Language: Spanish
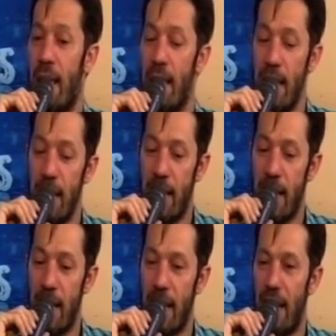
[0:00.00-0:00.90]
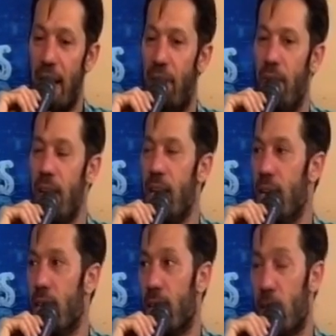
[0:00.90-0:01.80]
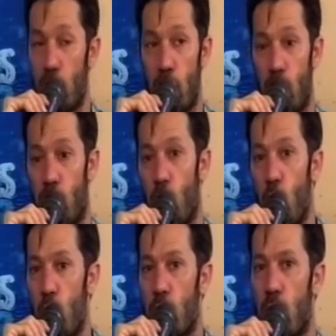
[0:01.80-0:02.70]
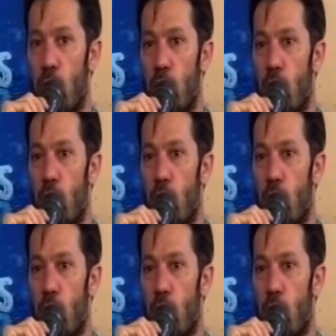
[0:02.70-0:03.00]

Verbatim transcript: Y que el fin de esos cursos